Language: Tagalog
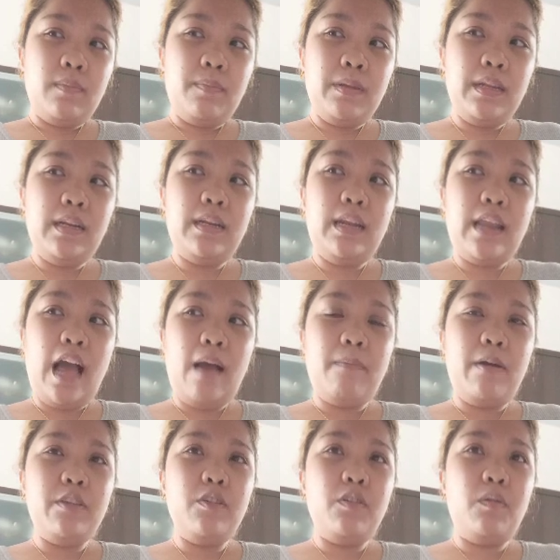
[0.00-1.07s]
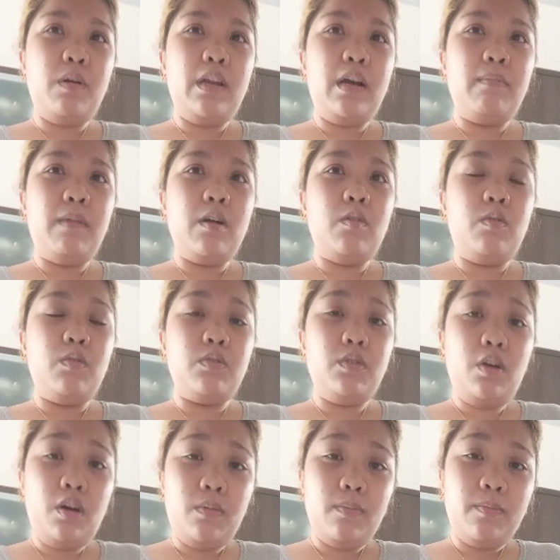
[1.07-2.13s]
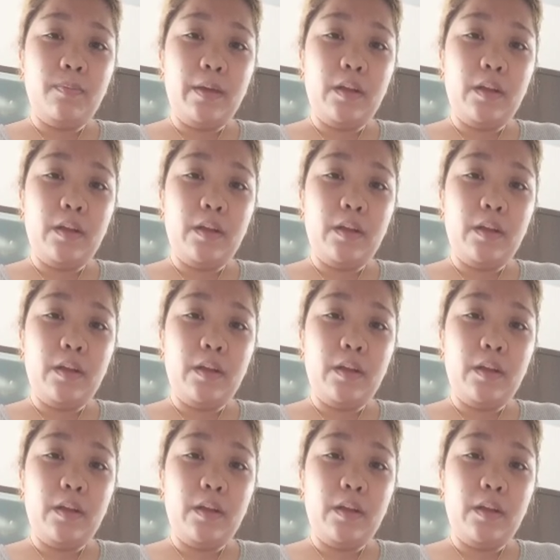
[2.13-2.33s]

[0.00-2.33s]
Pinaglalaban nyo walang magutom.